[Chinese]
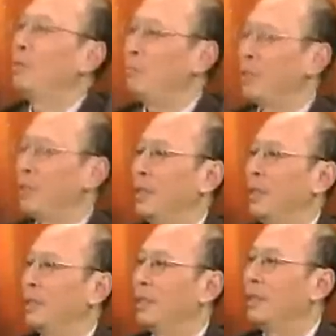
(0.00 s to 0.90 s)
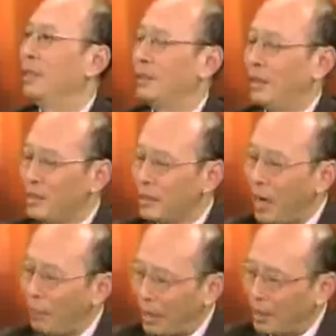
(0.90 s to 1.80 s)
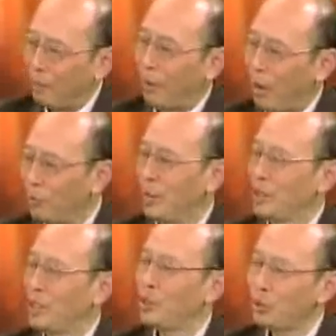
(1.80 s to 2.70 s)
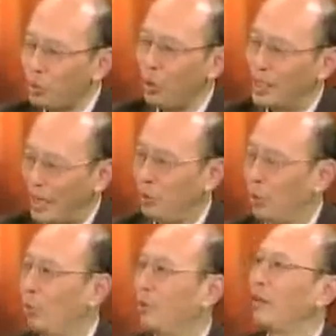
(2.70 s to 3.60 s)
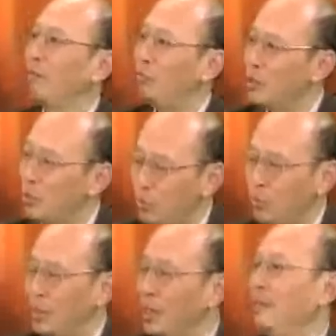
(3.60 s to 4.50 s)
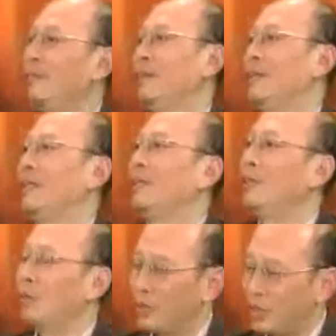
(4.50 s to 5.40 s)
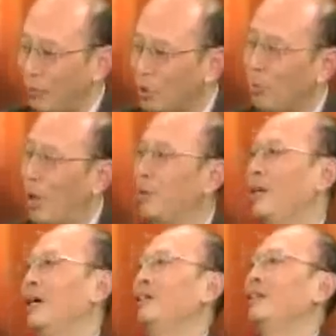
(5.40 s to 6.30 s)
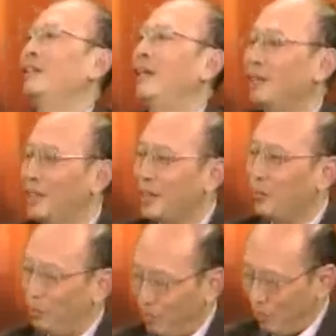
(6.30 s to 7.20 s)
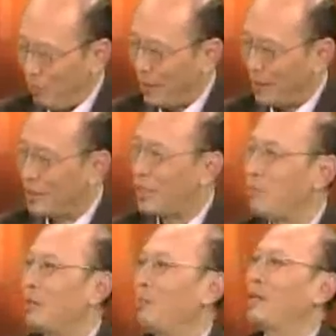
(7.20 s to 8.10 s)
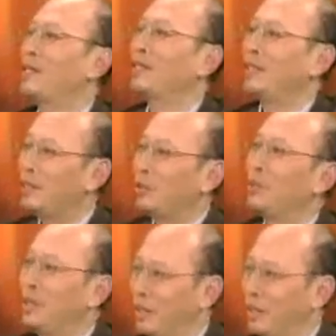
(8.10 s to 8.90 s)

有什么秘密可言的。嗯，但是他把那个保密的级数越加越多，那个份数那个。那么什么都保密，让让这个那个解密变成了一